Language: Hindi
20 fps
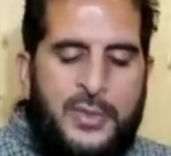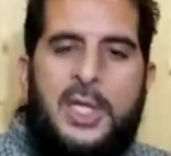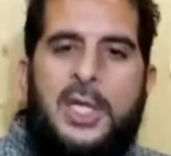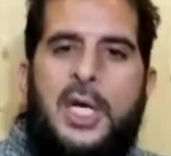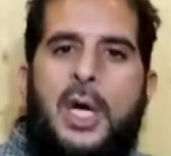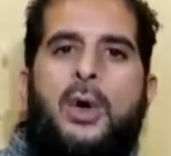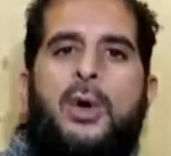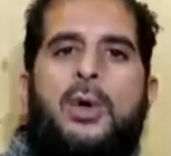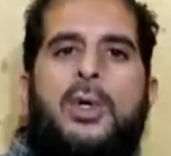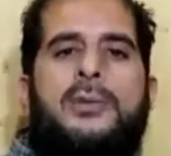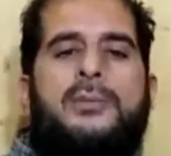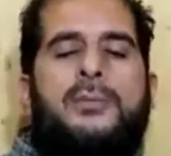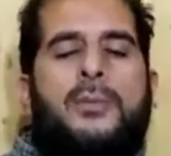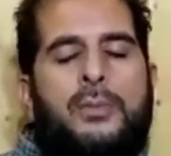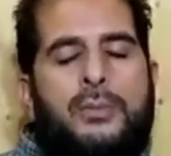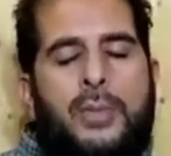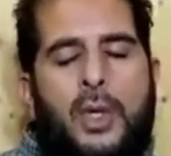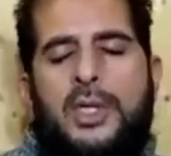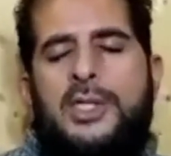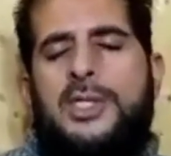या और
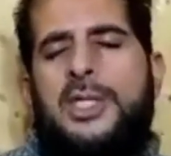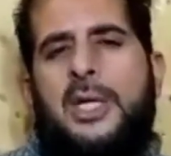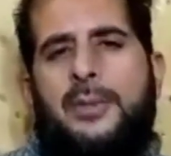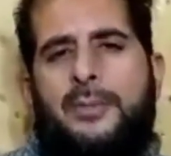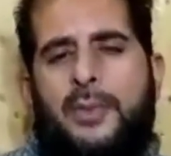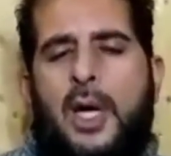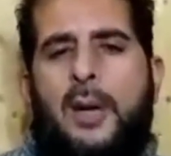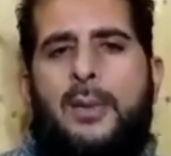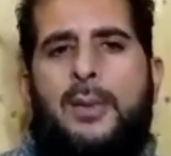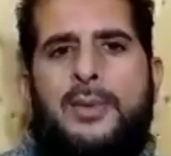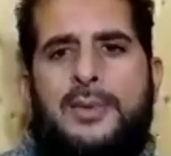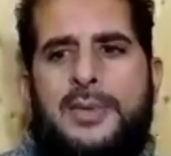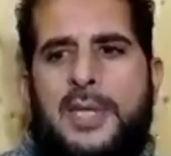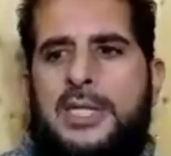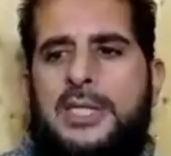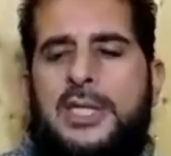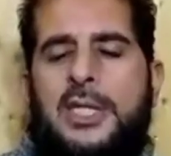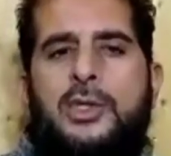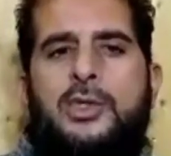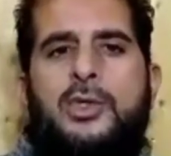बहुत सारे प्रॉब्लम
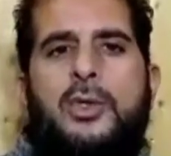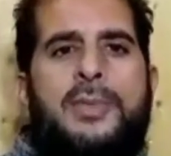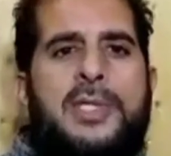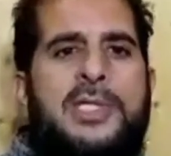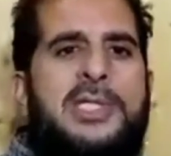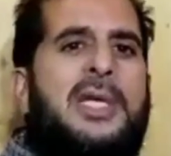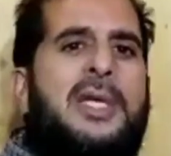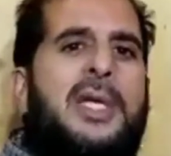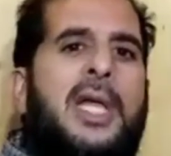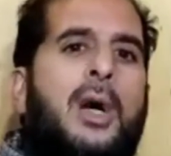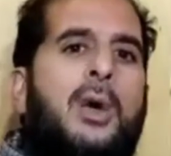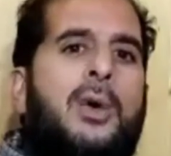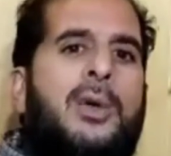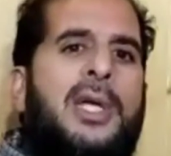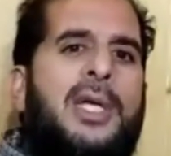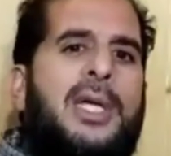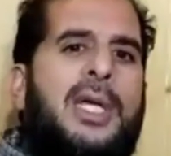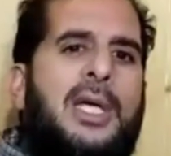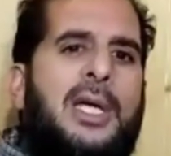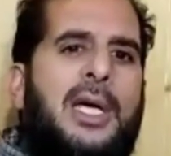ऐसे हैं जो बिजली ना
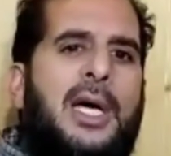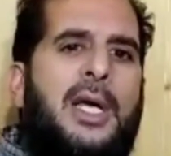होने के